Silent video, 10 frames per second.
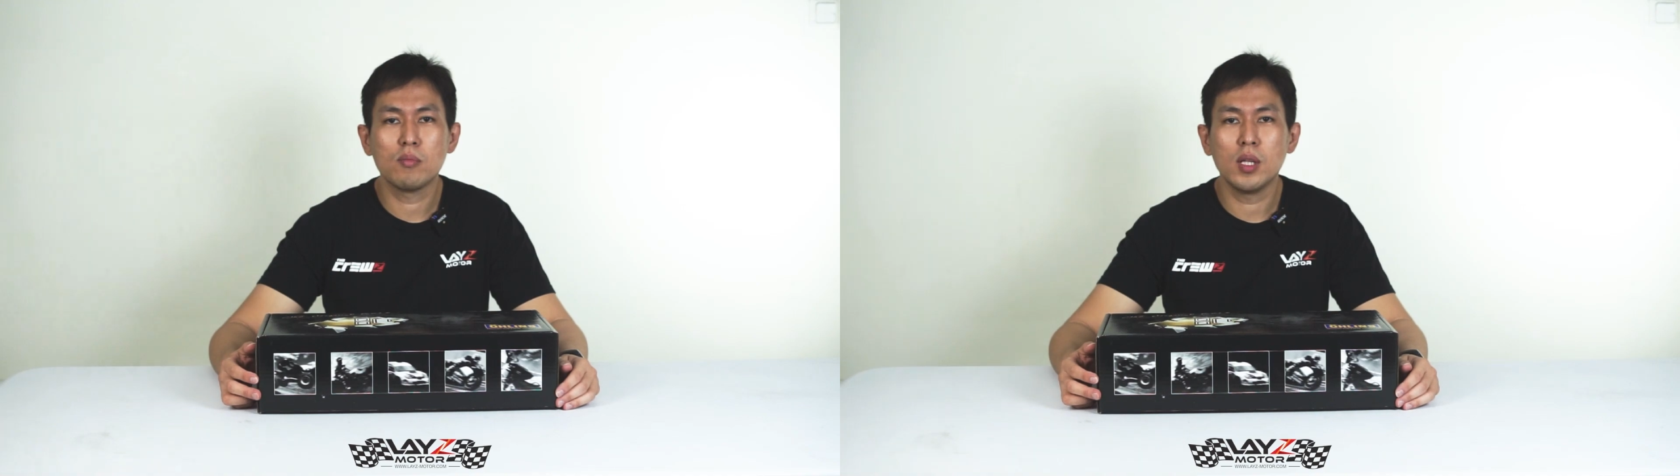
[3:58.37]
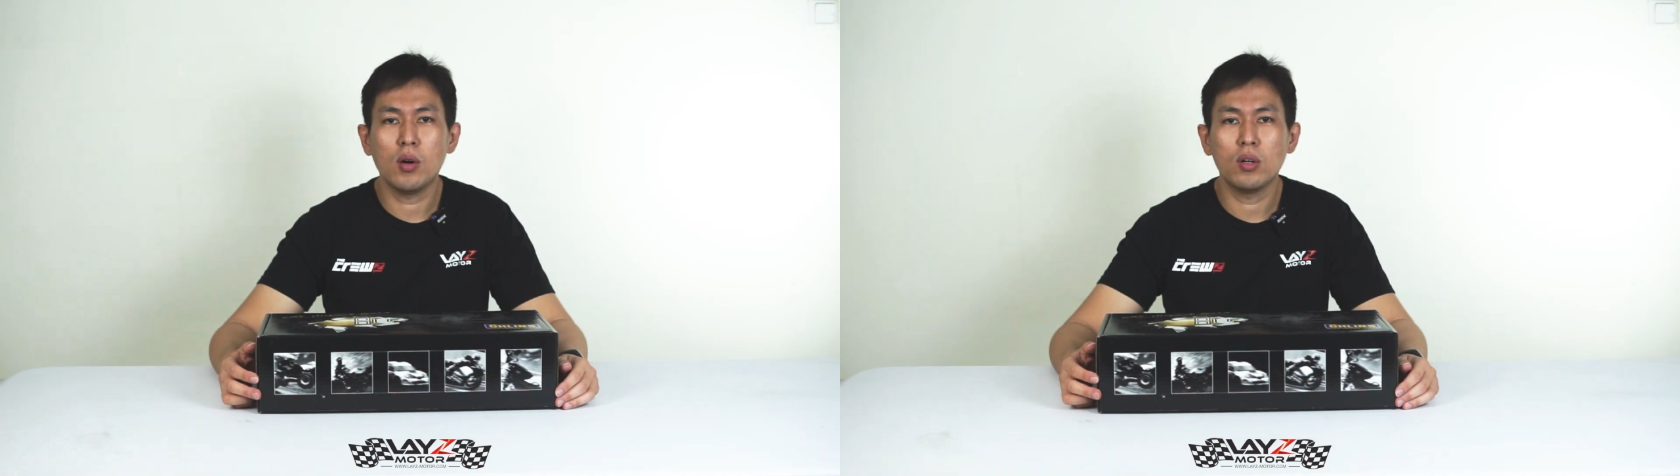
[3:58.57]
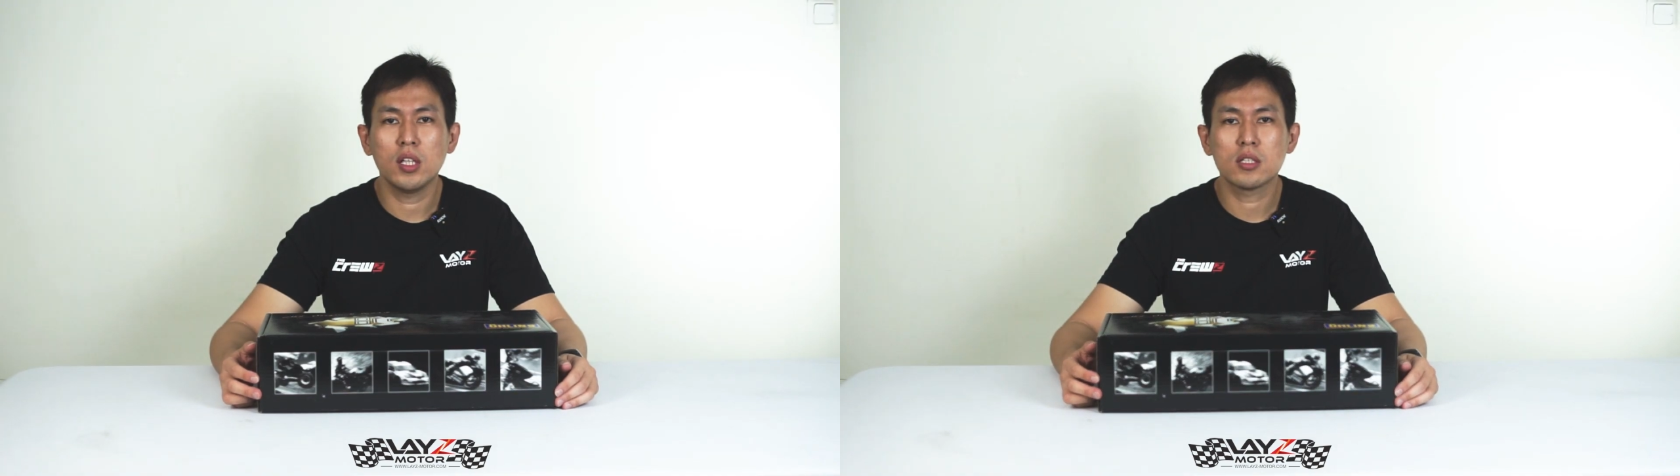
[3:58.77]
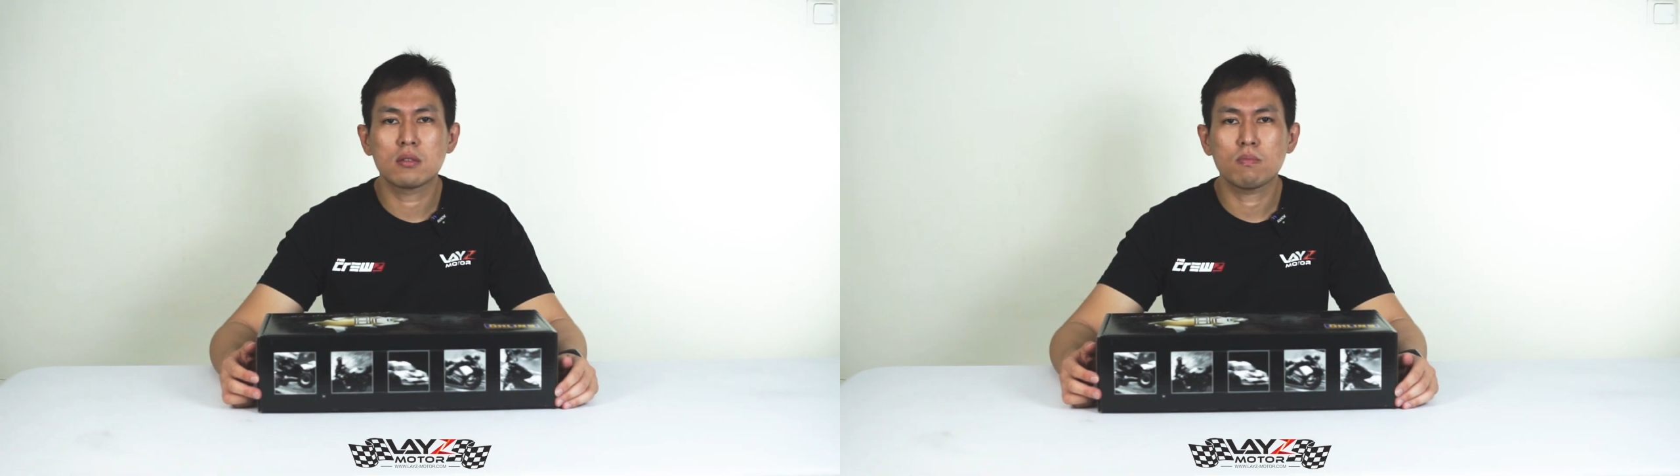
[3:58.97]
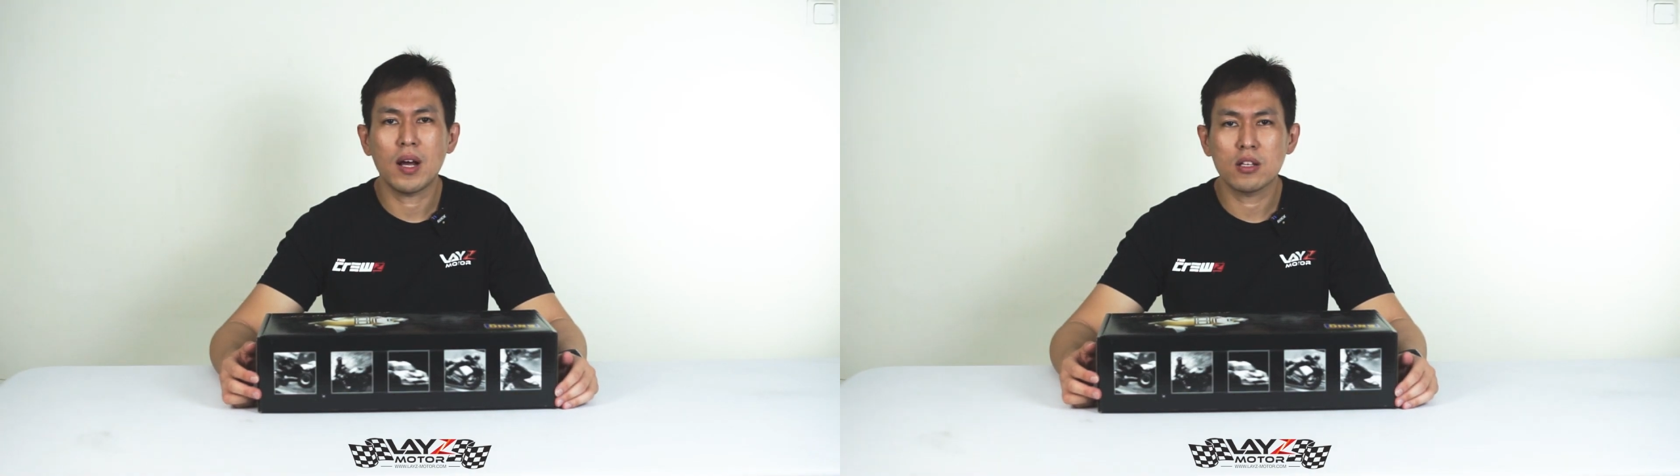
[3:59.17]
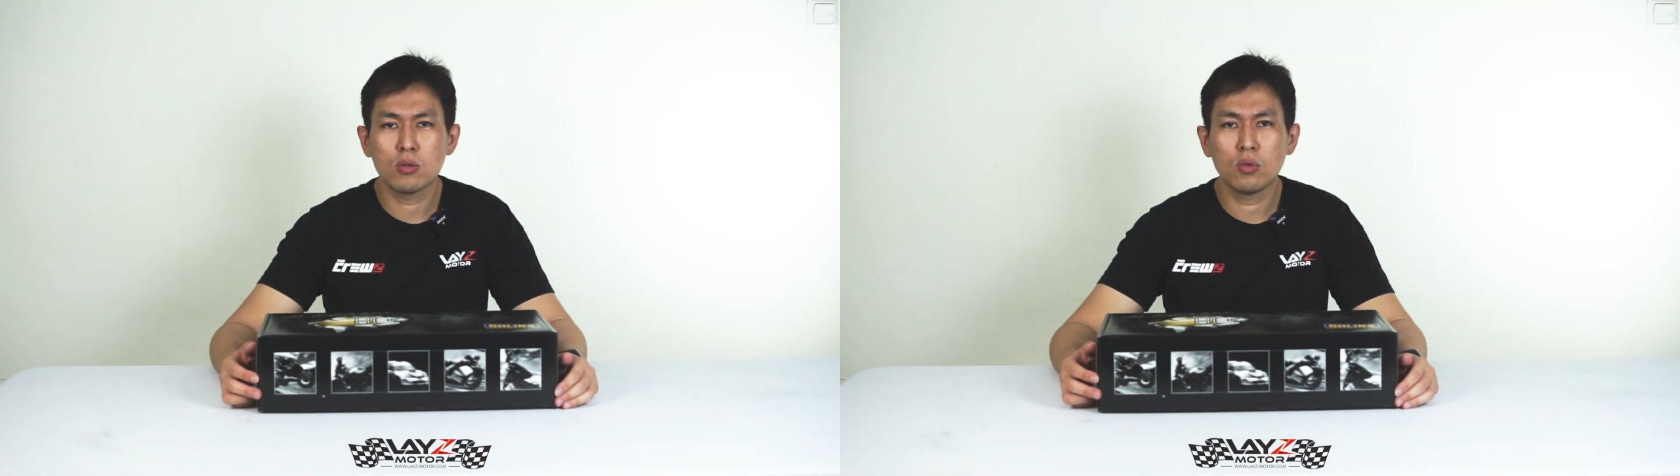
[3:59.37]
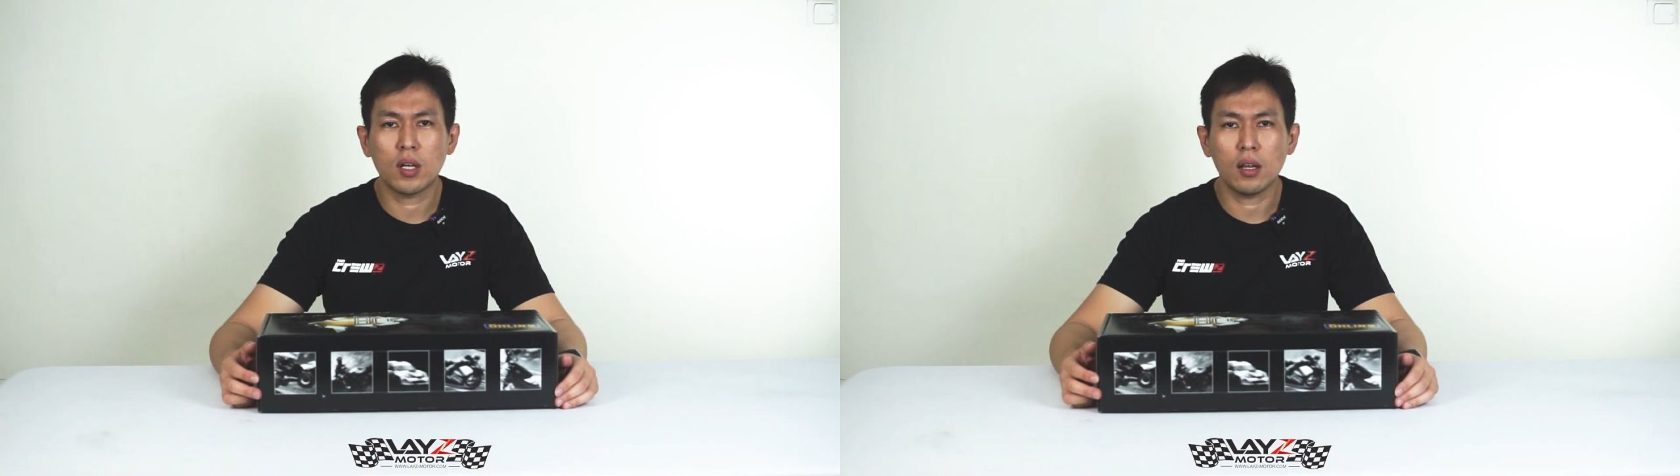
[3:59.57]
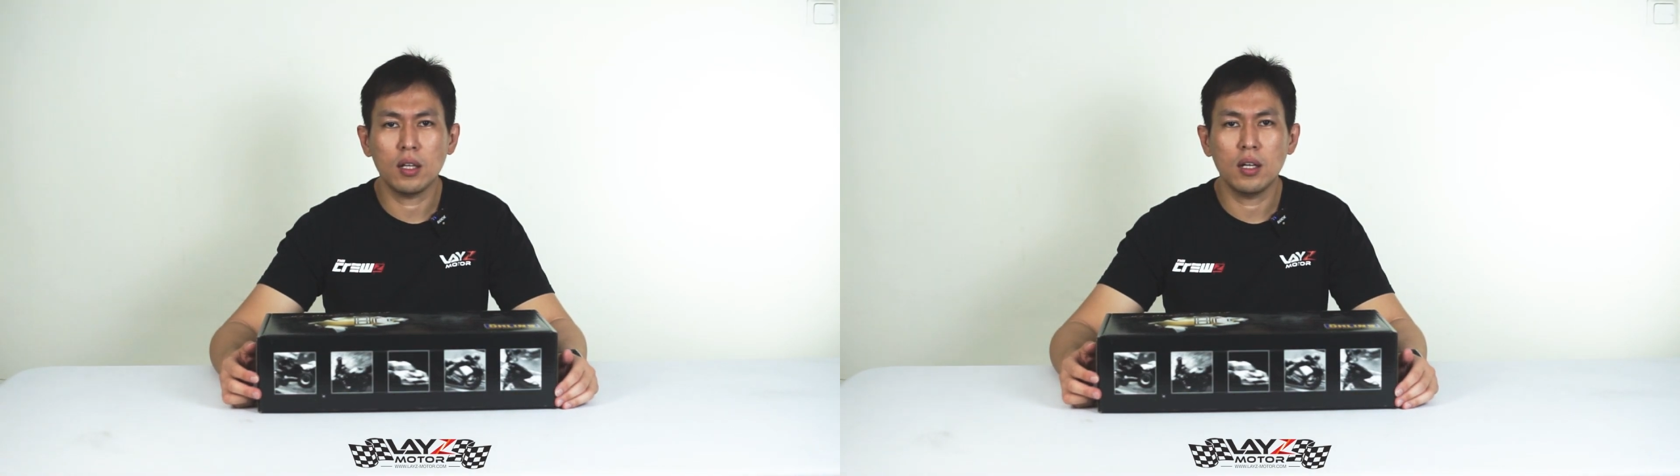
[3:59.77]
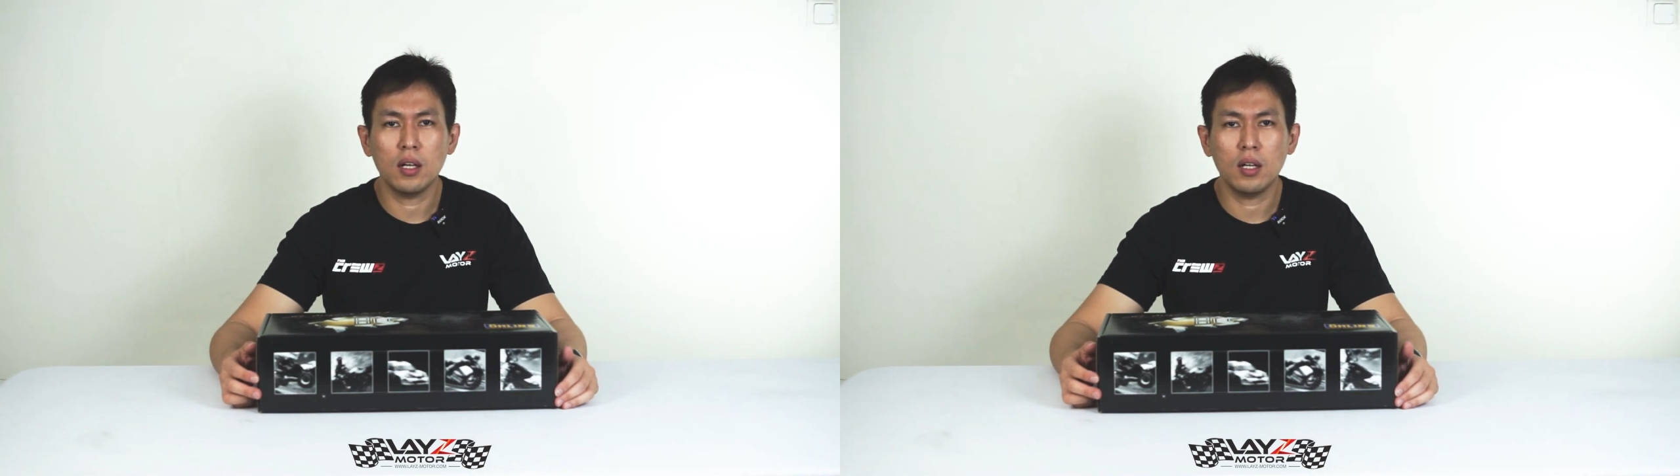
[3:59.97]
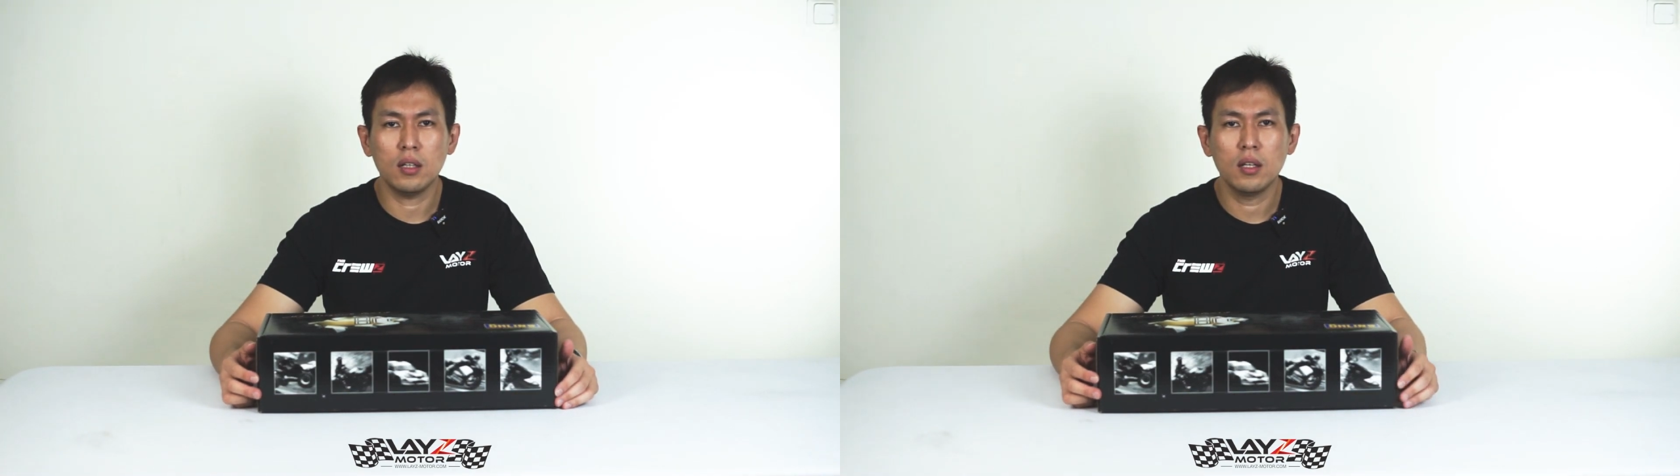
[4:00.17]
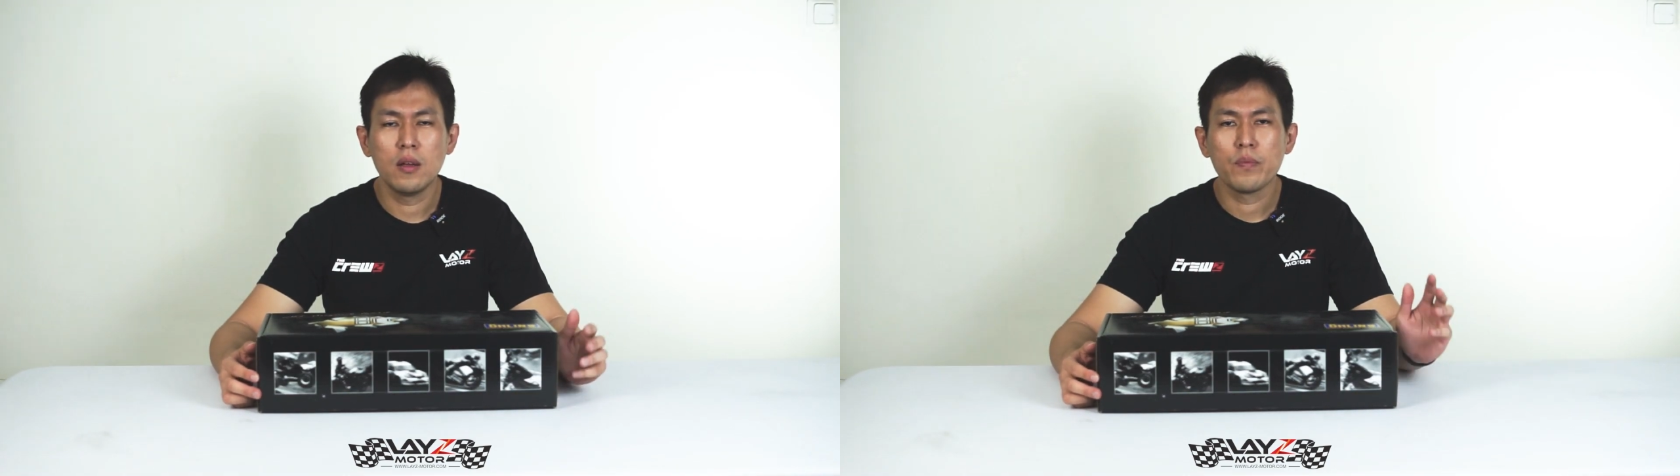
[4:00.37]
membeli online palsu karena